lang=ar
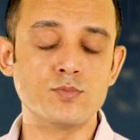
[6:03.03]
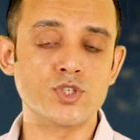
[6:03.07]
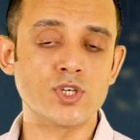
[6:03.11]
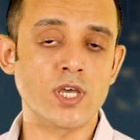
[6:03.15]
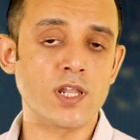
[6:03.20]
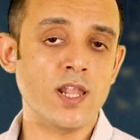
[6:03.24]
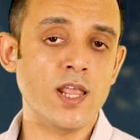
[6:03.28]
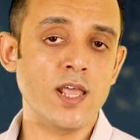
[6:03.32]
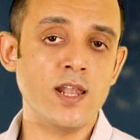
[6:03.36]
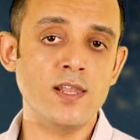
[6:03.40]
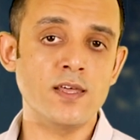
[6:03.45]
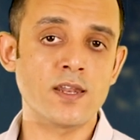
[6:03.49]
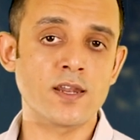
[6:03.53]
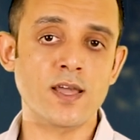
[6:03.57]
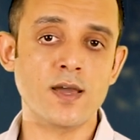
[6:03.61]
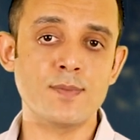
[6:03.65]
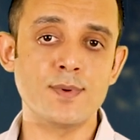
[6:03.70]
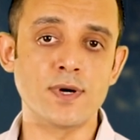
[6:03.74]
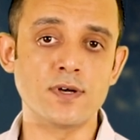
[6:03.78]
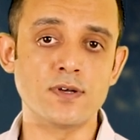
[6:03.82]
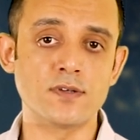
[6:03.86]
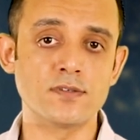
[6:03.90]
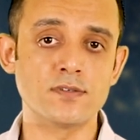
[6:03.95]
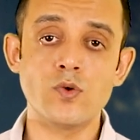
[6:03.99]
مش هتلاقي اللي
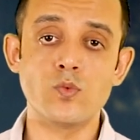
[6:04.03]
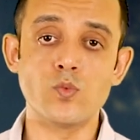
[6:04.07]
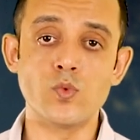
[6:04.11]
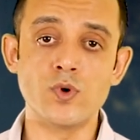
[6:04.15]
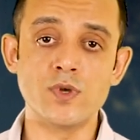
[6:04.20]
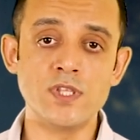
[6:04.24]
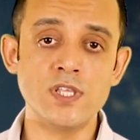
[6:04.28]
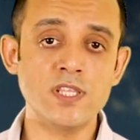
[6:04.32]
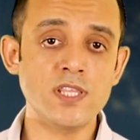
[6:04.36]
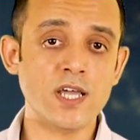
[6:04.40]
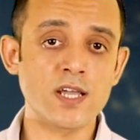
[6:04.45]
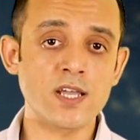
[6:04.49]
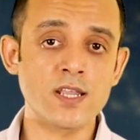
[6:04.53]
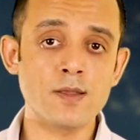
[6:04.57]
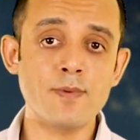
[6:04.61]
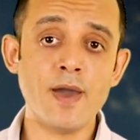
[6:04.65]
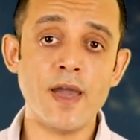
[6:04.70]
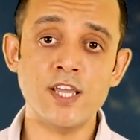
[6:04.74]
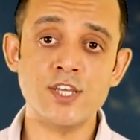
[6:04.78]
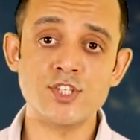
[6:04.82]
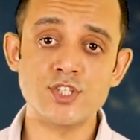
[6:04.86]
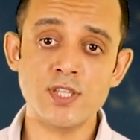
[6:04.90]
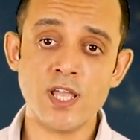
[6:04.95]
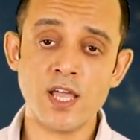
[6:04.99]
يركبها ودي تجربه
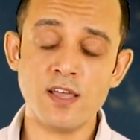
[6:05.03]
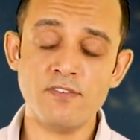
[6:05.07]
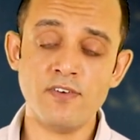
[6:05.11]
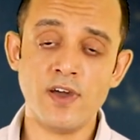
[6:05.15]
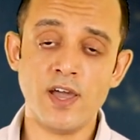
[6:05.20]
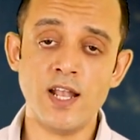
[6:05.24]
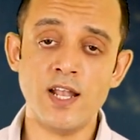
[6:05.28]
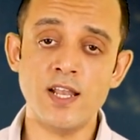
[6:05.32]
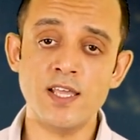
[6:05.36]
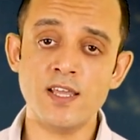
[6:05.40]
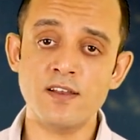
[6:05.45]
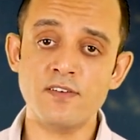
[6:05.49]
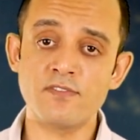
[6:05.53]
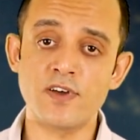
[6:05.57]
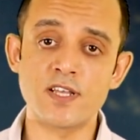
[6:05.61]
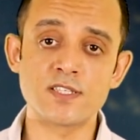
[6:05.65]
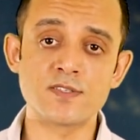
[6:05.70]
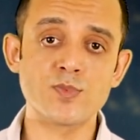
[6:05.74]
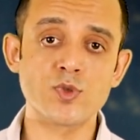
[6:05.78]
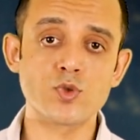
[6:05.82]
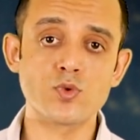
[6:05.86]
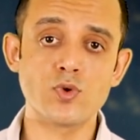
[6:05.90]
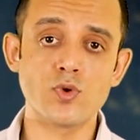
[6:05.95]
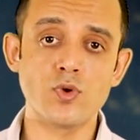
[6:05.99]
عشناها فعليا في
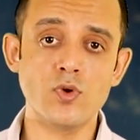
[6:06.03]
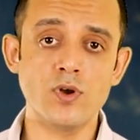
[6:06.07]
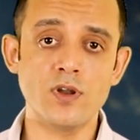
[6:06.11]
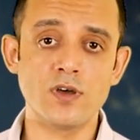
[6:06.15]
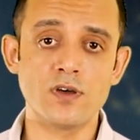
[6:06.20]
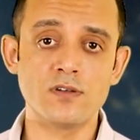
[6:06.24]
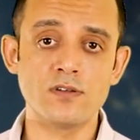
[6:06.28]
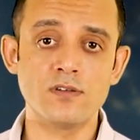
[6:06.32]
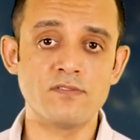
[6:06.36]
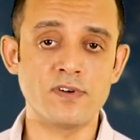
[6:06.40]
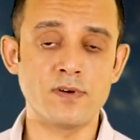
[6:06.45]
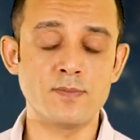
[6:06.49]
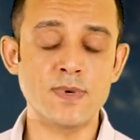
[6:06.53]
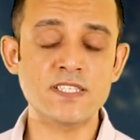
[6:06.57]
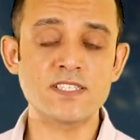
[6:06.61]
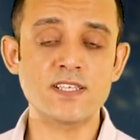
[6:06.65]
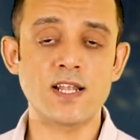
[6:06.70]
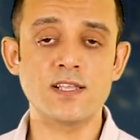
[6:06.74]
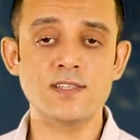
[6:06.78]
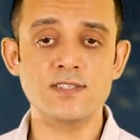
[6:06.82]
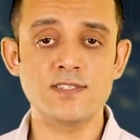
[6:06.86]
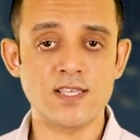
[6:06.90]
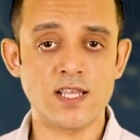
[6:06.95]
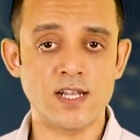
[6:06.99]
ازمه كورونا
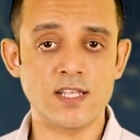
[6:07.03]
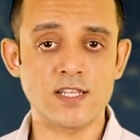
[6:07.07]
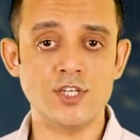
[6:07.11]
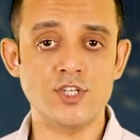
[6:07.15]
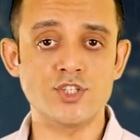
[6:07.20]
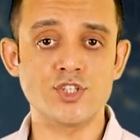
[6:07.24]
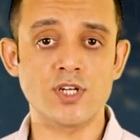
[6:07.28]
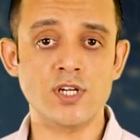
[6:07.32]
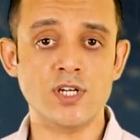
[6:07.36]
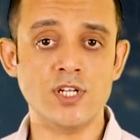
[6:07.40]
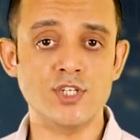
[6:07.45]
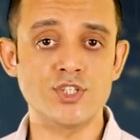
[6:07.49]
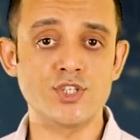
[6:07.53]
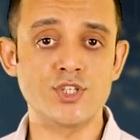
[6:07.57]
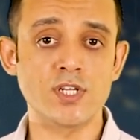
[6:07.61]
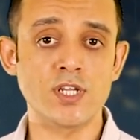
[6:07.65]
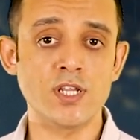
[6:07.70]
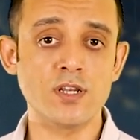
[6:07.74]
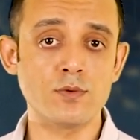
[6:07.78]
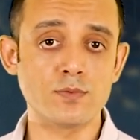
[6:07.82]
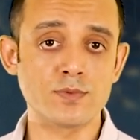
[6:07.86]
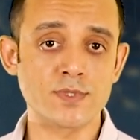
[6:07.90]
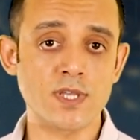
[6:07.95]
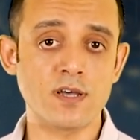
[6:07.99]
فمثلا سنه
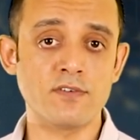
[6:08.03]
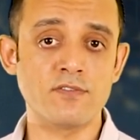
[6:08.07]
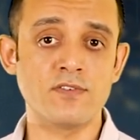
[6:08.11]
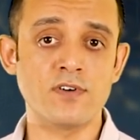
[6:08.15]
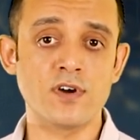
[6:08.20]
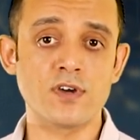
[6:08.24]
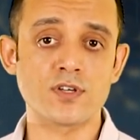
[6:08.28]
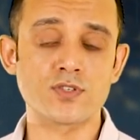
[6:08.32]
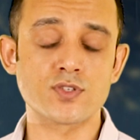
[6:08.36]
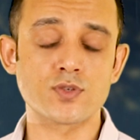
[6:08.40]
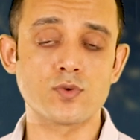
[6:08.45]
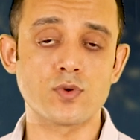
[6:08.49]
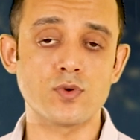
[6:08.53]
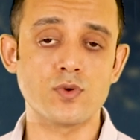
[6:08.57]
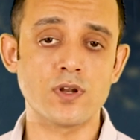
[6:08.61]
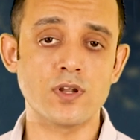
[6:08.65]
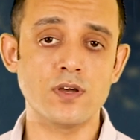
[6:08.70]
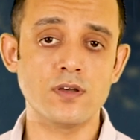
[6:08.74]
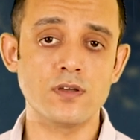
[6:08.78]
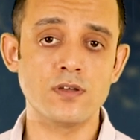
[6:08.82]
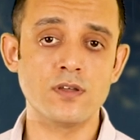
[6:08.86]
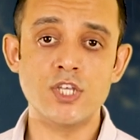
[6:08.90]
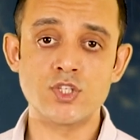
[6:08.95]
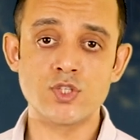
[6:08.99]
2020 وبسبب فيروس
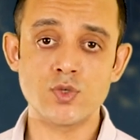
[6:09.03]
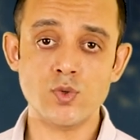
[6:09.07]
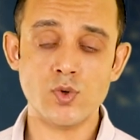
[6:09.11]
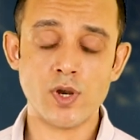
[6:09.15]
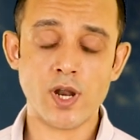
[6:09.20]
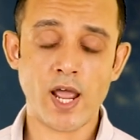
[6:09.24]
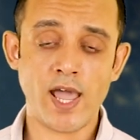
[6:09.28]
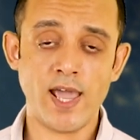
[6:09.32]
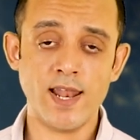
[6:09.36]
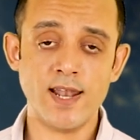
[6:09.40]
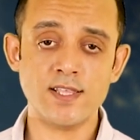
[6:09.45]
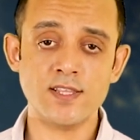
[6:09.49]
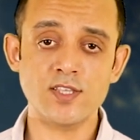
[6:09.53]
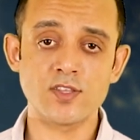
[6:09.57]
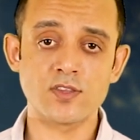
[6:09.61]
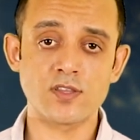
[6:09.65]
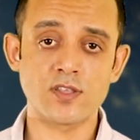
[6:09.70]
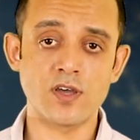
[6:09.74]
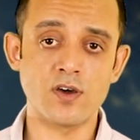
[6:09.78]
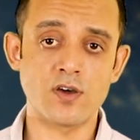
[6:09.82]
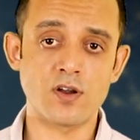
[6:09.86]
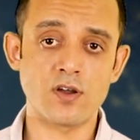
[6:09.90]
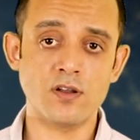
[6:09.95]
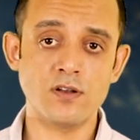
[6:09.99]
كورونا سوق رحلات
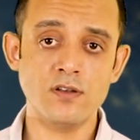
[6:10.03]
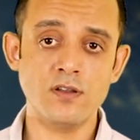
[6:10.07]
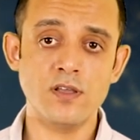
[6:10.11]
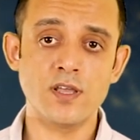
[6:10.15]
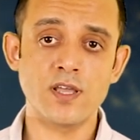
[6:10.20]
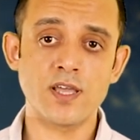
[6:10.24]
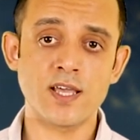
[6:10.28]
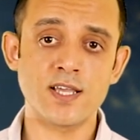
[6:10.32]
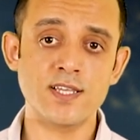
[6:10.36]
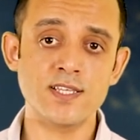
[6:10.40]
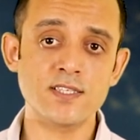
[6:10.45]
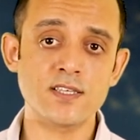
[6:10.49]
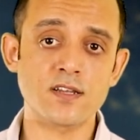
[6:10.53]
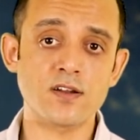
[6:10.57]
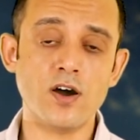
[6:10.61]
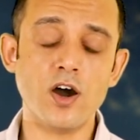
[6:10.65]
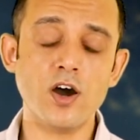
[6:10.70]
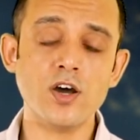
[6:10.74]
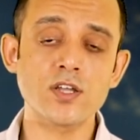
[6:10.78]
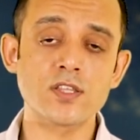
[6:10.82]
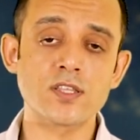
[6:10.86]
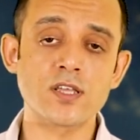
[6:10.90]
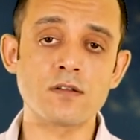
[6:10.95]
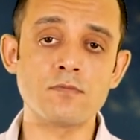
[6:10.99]
الطيران خسر
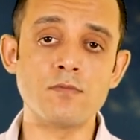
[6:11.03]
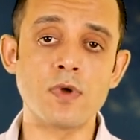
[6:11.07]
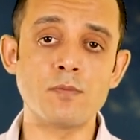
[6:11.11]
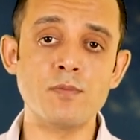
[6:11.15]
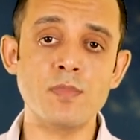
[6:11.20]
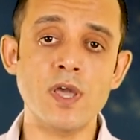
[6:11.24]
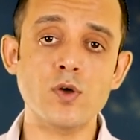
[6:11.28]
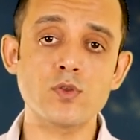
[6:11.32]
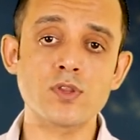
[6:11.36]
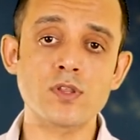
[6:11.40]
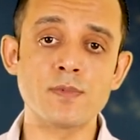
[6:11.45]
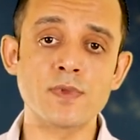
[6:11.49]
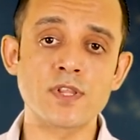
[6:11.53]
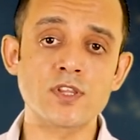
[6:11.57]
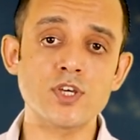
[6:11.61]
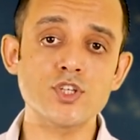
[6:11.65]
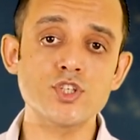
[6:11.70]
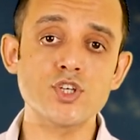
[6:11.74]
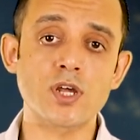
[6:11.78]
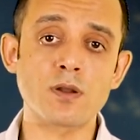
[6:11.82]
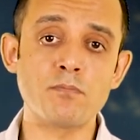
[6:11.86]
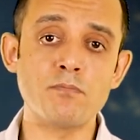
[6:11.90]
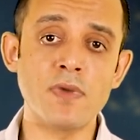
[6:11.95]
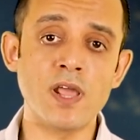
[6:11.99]
اكتر من
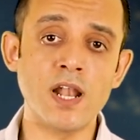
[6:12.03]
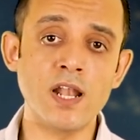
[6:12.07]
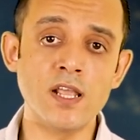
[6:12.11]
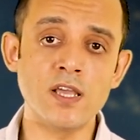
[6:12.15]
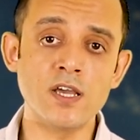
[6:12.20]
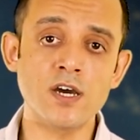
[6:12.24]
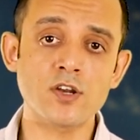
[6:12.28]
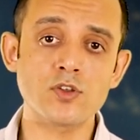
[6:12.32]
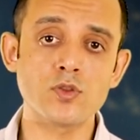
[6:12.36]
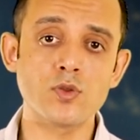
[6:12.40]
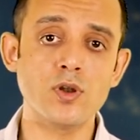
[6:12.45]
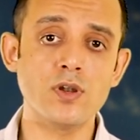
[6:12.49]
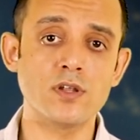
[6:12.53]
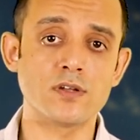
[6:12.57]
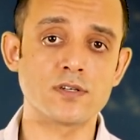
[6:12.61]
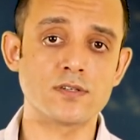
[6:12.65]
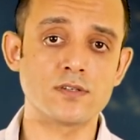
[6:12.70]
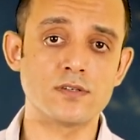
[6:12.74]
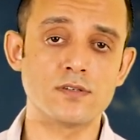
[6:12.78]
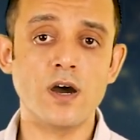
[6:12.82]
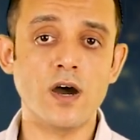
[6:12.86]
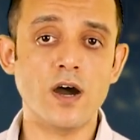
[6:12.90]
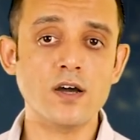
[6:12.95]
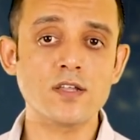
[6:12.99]
118 مليار
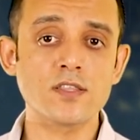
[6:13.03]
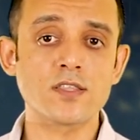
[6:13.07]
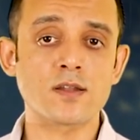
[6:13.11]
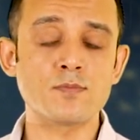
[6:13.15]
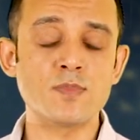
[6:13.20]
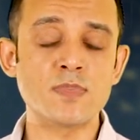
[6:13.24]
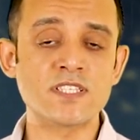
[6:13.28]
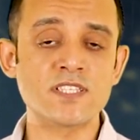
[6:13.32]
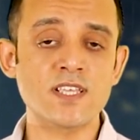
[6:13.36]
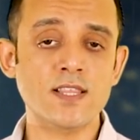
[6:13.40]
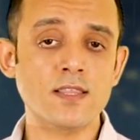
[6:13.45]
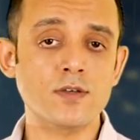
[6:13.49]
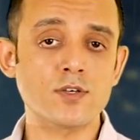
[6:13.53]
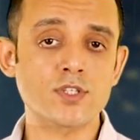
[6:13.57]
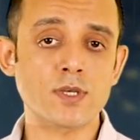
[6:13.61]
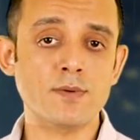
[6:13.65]
دولار اكتر من 76%